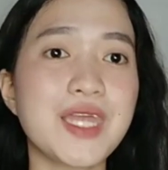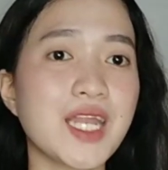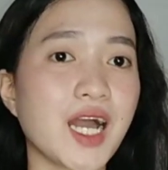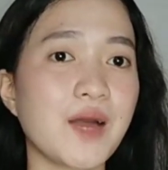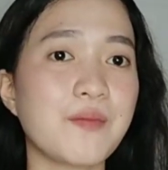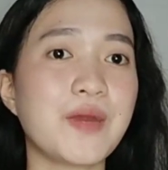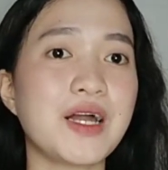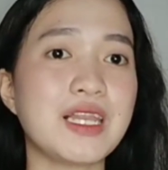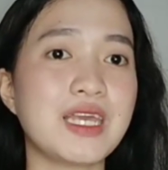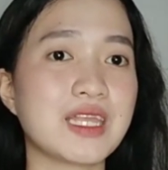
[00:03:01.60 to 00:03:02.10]

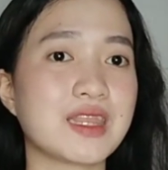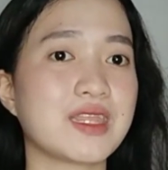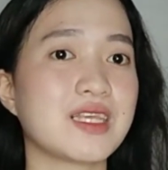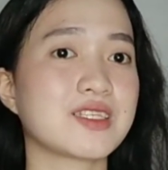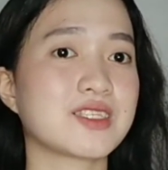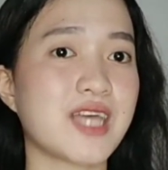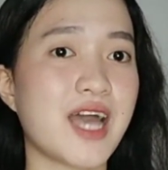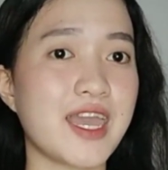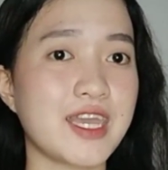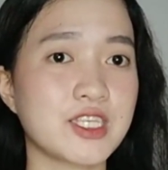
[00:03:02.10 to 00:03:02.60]
pinakamaliit
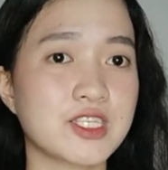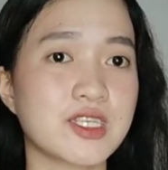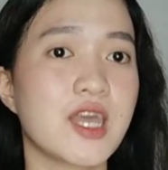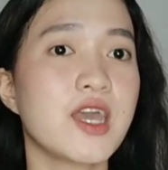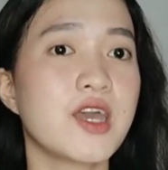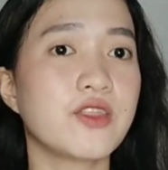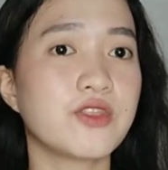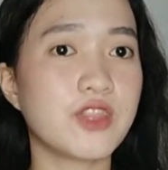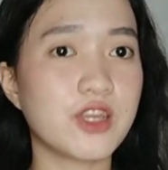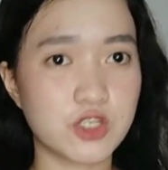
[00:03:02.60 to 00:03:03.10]
na size
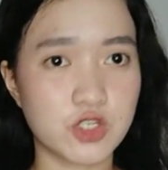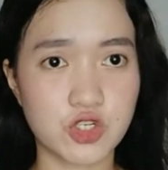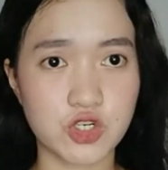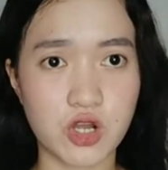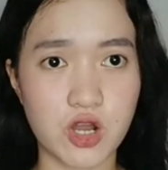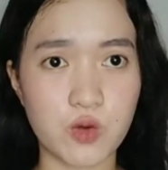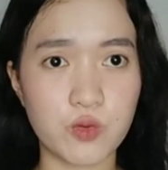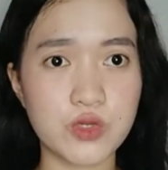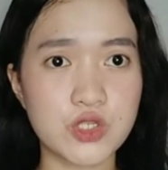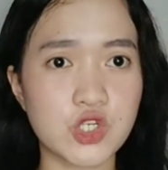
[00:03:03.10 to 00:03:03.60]
na
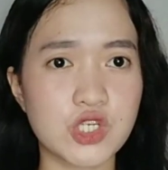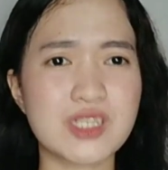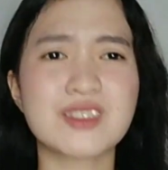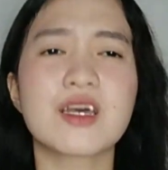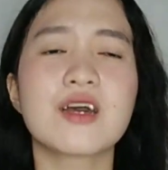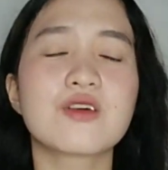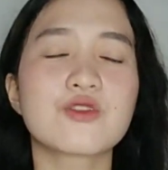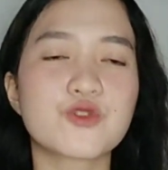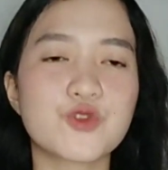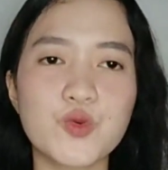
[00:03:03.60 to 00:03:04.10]
siya which
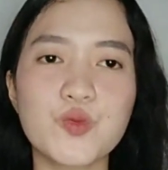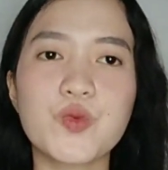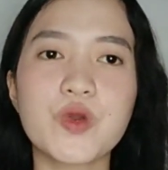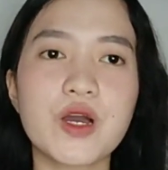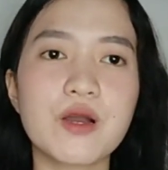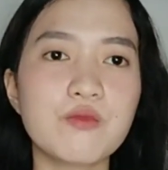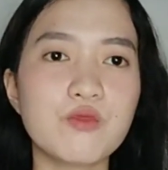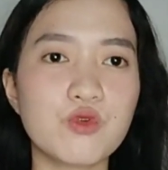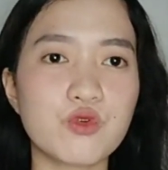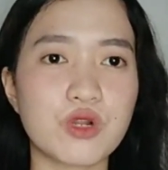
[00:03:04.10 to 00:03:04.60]
is
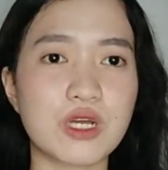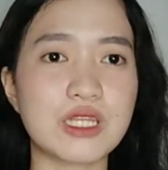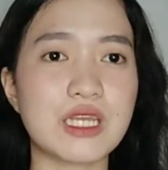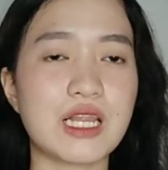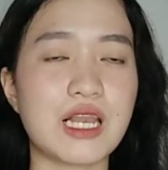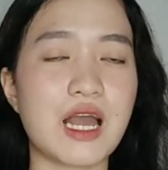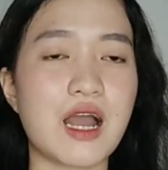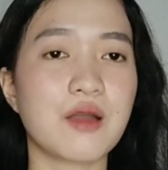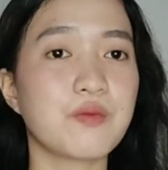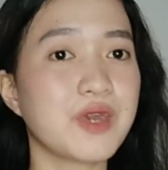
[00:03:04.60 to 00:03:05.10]
sobrang mura
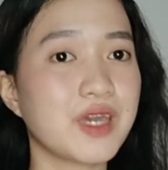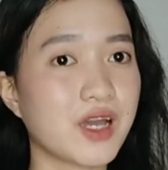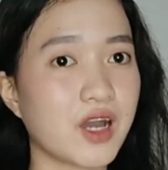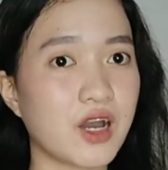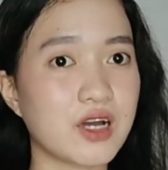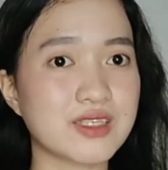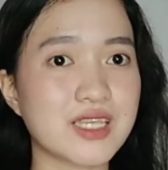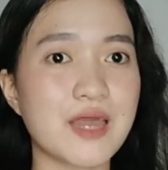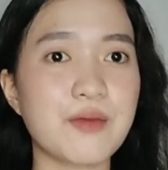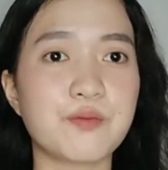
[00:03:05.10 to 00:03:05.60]
niya lang
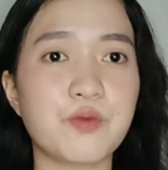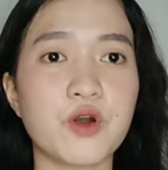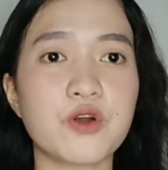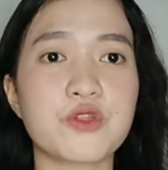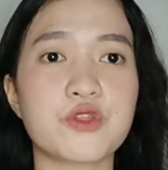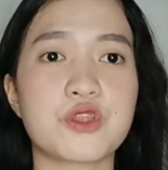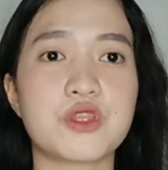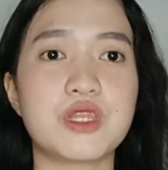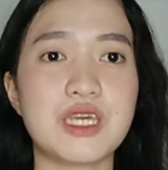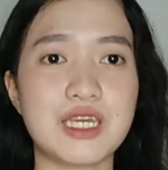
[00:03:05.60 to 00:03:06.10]
because I
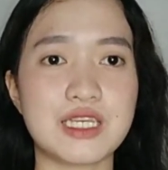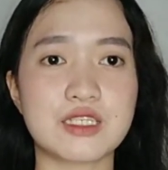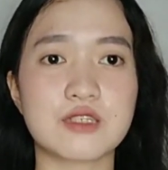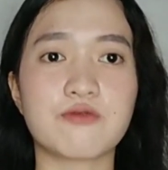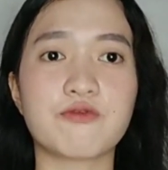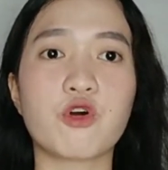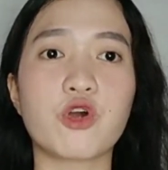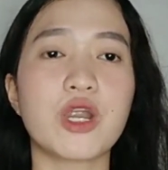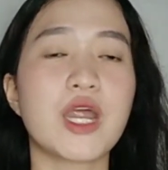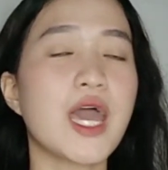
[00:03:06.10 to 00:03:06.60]
bought this
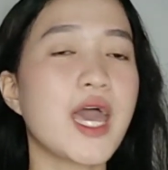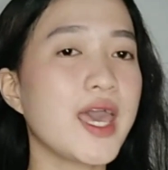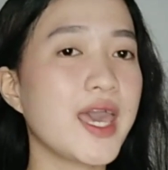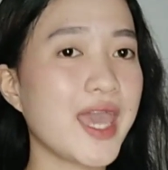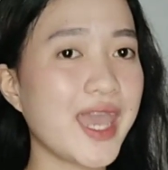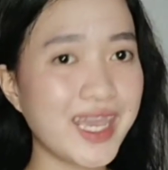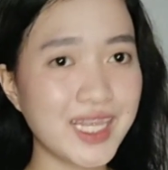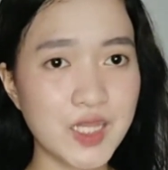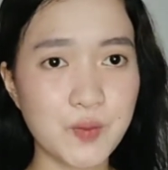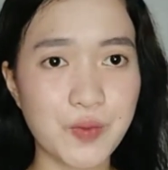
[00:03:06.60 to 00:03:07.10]
for
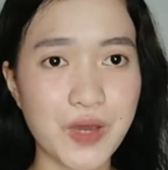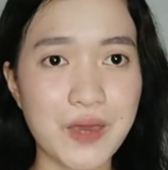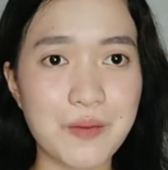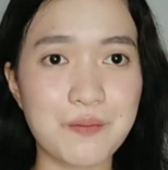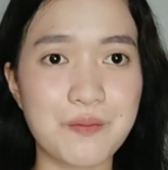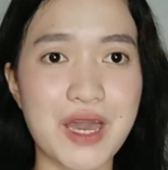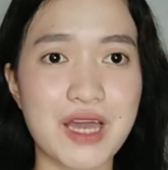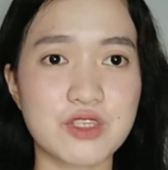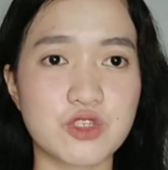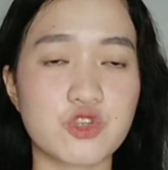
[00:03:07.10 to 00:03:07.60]

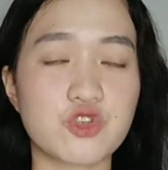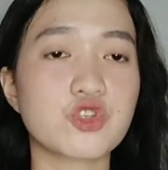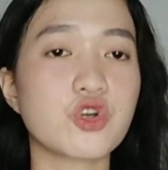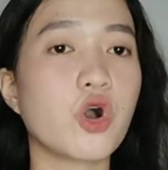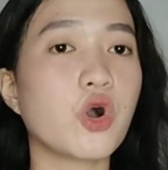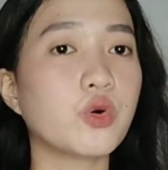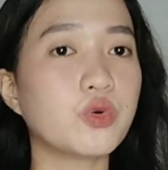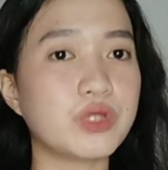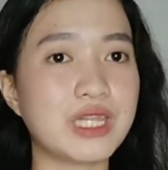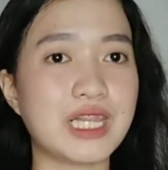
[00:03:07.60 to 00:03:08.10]
85 pesos
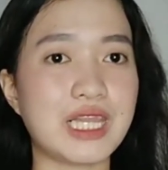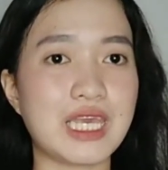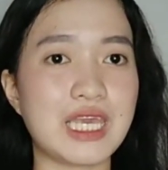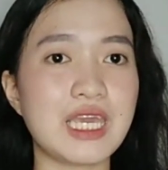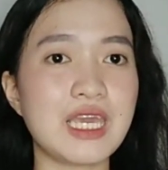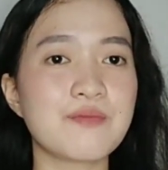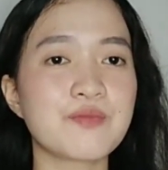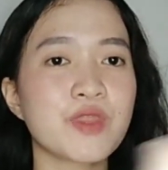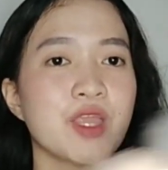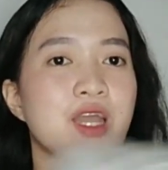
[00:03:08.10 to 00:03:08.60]

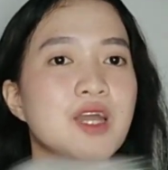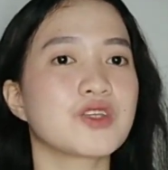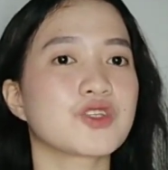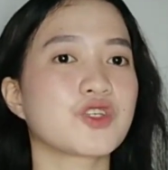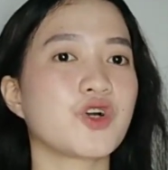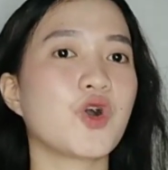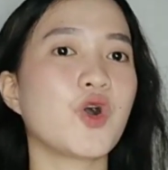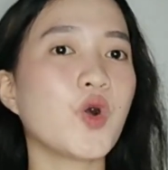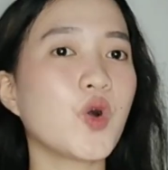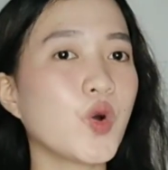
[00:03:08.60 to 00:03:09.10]
only.
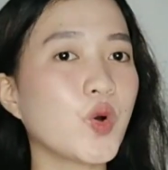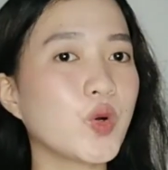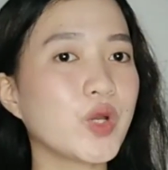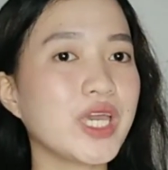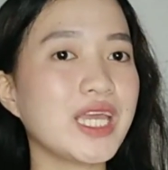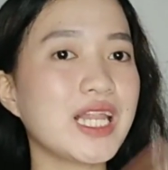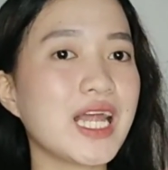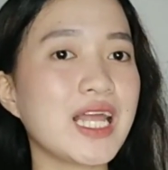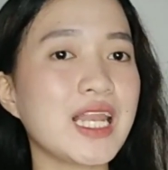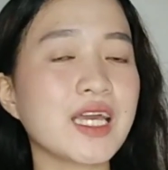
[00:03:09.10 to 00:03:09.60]
So,
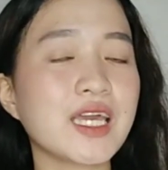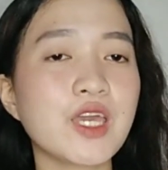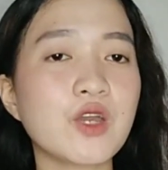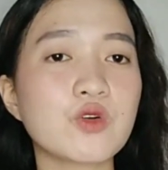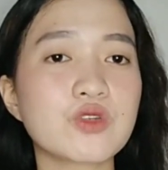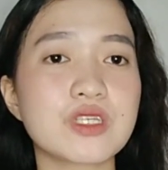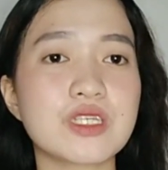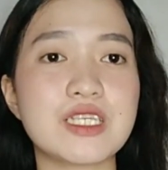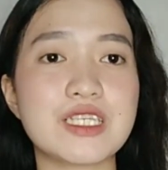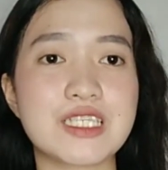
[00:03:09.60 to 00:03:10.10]

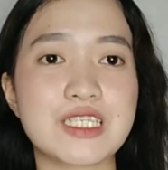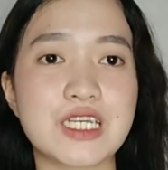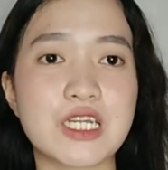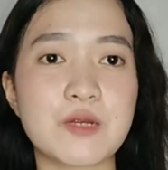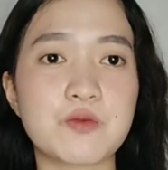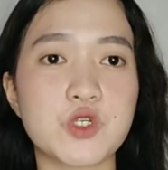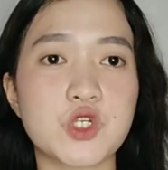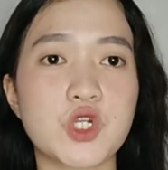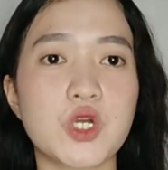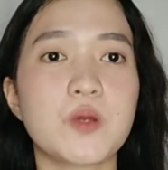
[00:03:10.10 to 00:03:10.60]
ilalagay ko sa
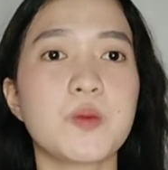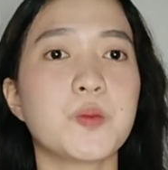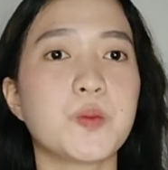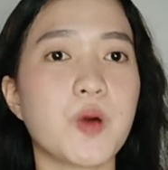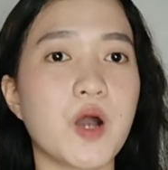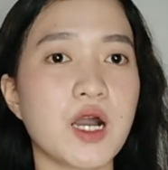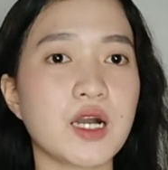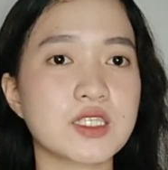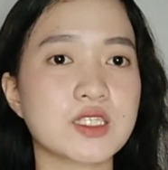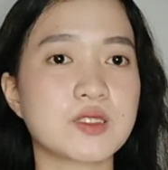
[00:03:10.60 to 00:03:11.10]
description
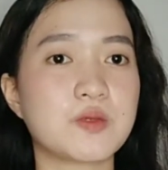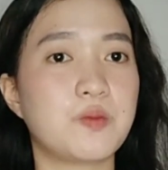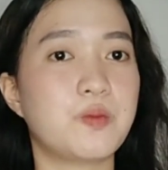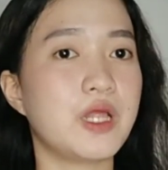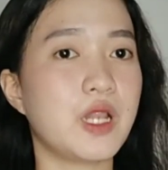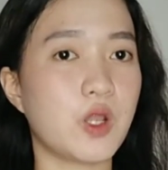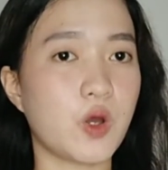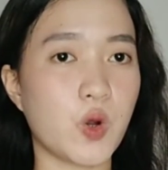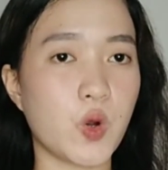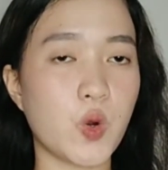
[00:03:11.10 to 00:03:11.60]
box
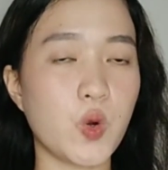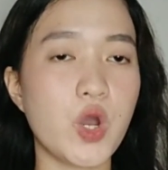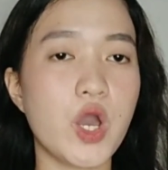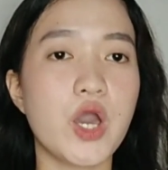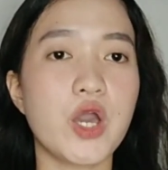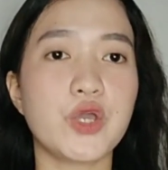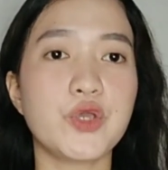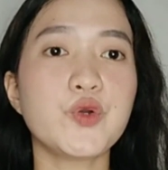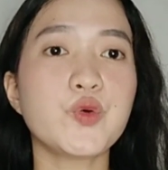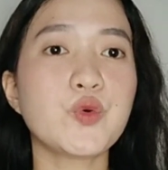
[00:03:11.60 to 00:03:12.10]
below
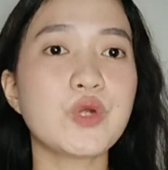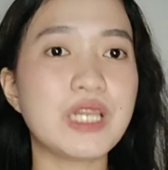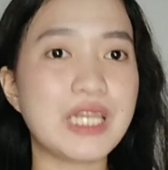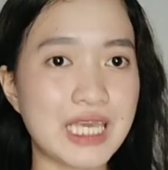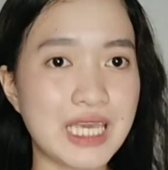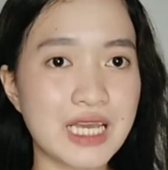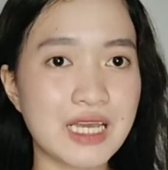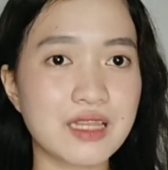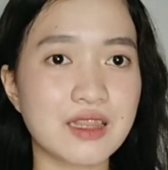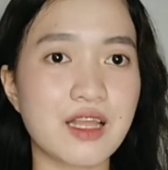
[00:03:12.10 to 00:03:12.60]
yung
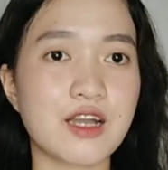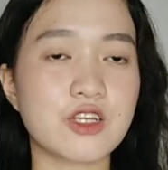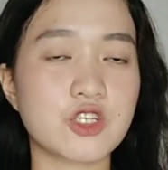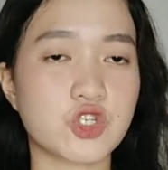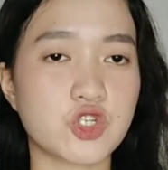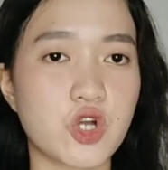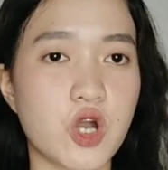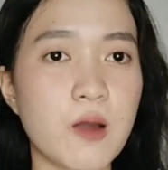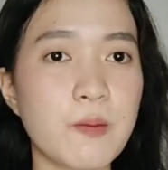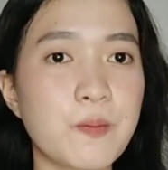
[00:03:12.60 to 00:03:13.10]
link ng
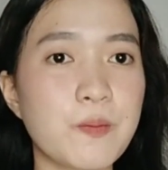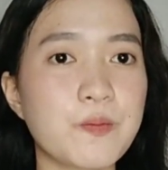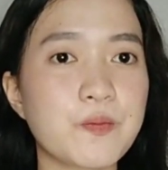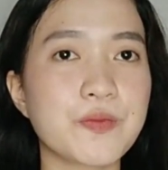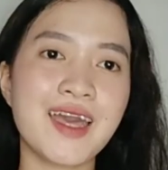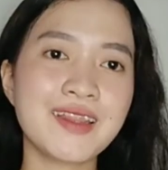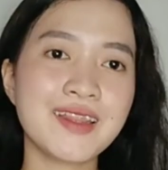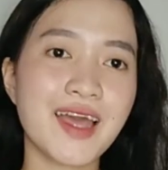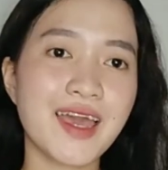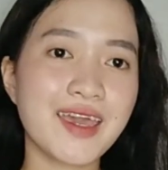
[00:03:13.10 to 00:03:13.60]
shop.
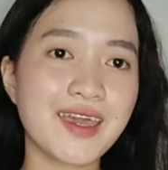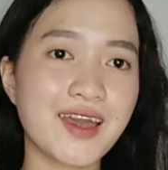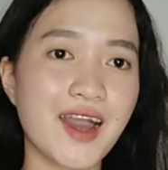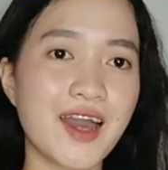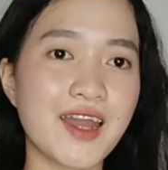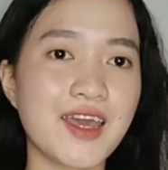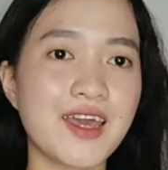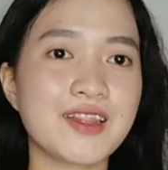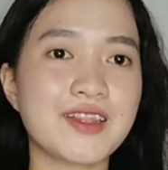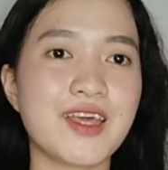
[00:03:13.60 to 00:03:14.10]
And I
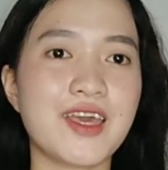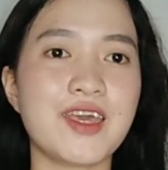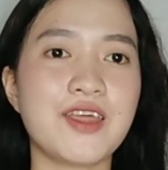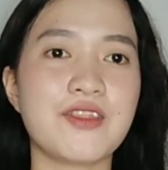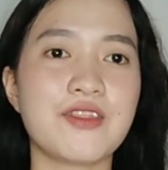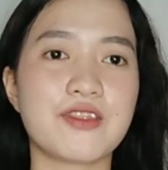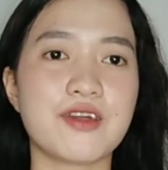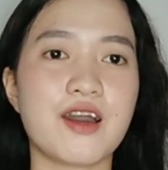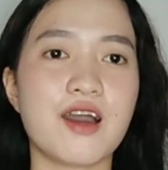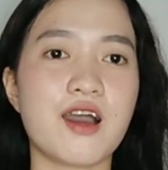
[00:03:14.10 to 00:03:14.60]
got it
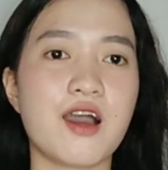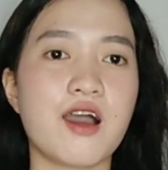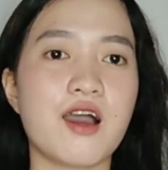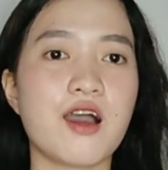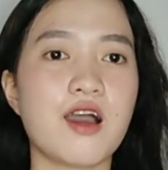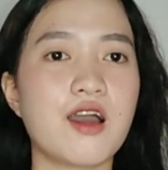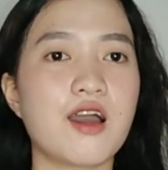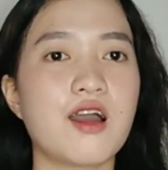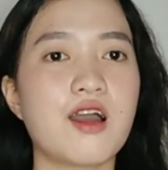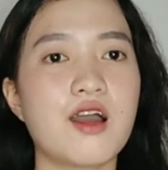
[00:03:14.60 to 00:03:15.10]
in
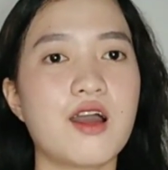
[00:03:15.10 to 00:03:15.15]
the